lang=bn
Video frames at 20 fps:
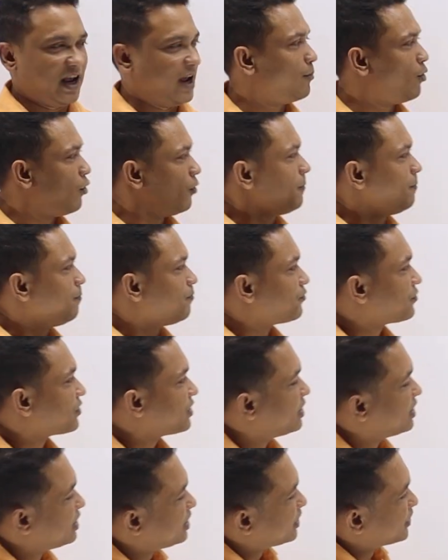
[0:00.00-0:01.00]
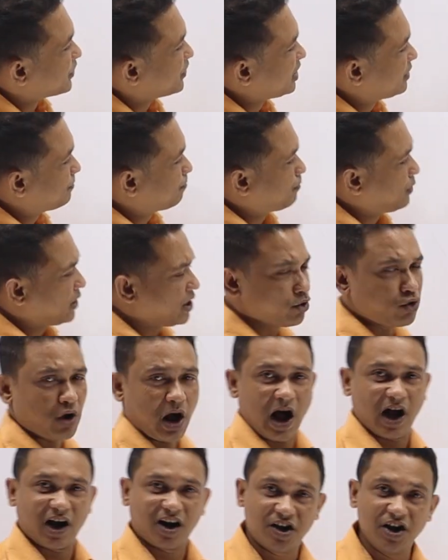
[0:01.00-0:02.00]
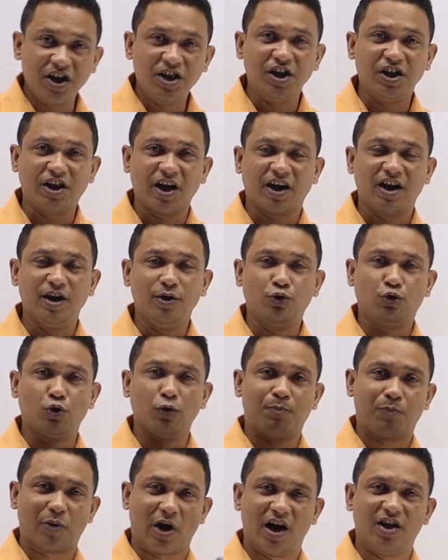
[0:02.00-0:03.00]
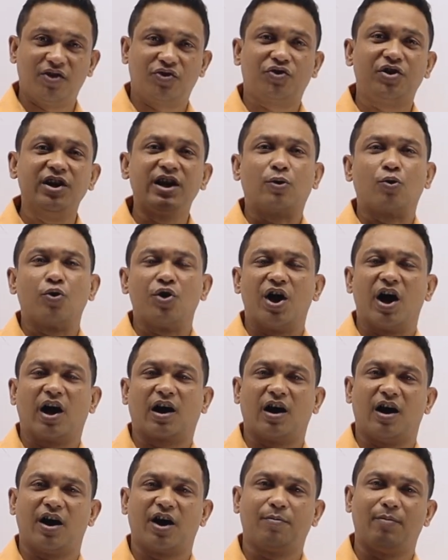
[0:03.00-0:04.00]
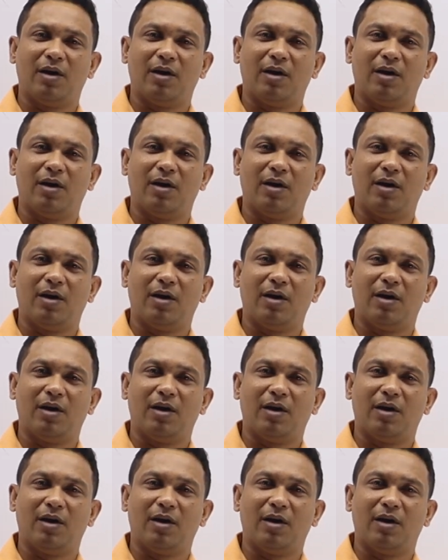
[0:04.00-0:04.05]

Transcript: এবং হৃৎপিণ্ড আকৃতিতে কিন্তু প্রায় ত্রিকোণাকার